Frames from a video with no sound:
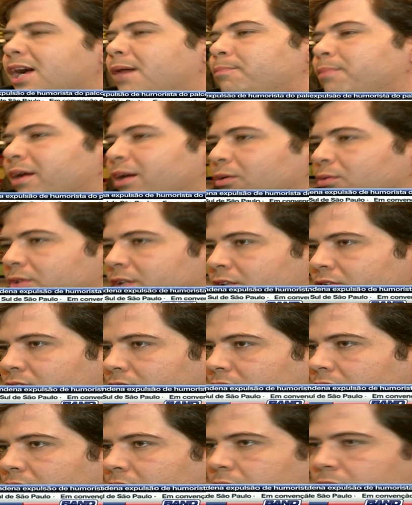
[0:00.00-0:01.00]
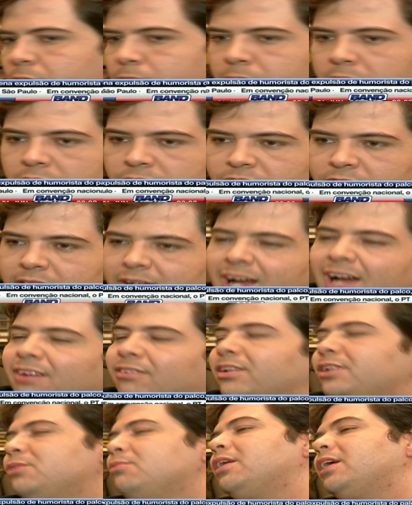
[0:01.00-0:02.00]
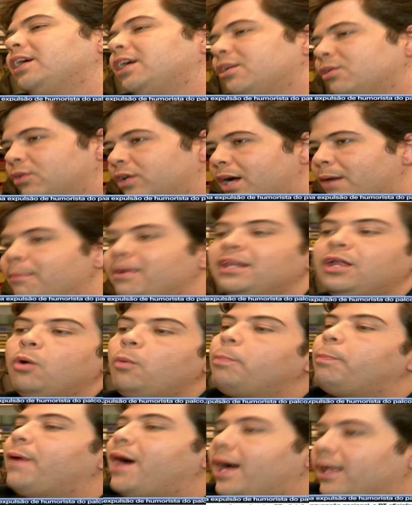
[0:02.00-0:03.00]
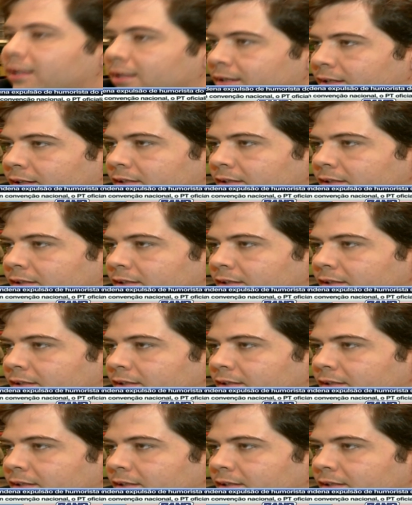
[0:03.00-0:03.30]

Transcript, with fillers: ah, para com isso. E falei, ah, para naquele lugar, mas não o padre,